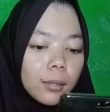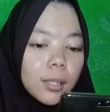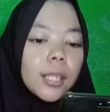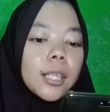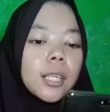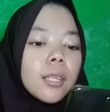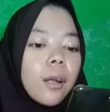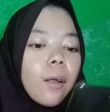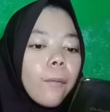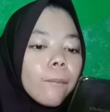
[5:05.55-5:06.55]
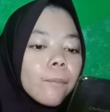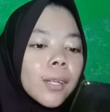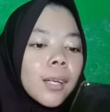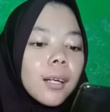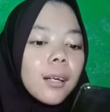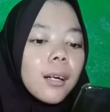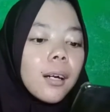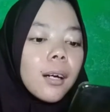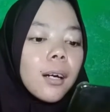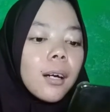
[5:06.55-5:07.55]
Jadi gini loh.
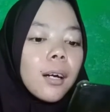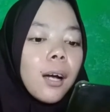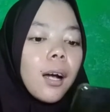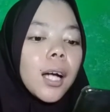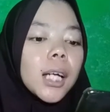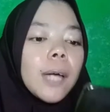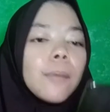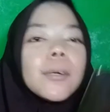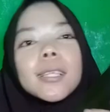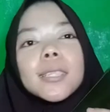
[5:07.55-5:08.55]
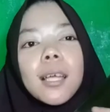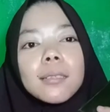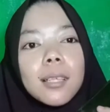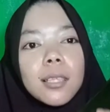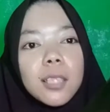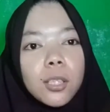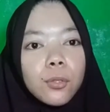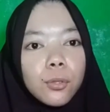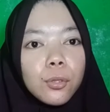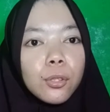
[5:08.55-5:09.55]
Uh, chemical sunscreen
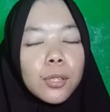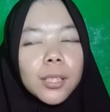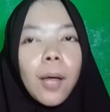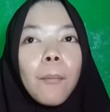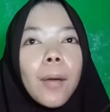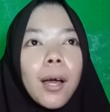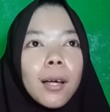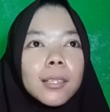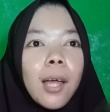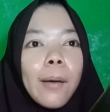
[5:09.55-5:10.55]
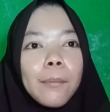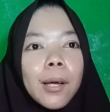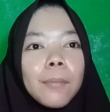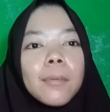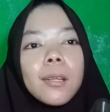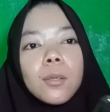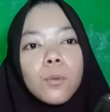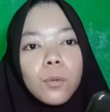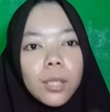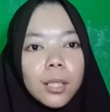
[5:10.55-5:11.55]
itu sama-sama
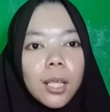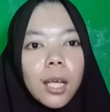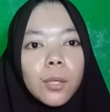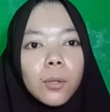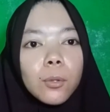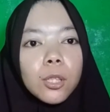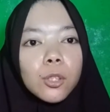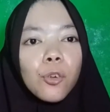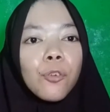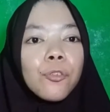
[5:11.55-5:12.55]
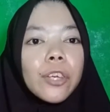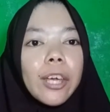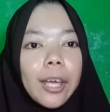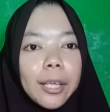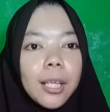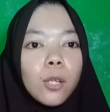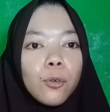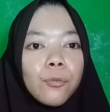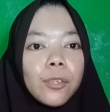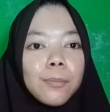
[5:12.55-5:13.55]
melindungi dari kulit UVA dan
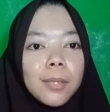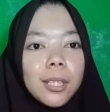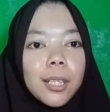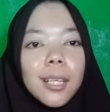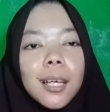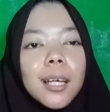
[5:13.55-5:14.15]
UVB.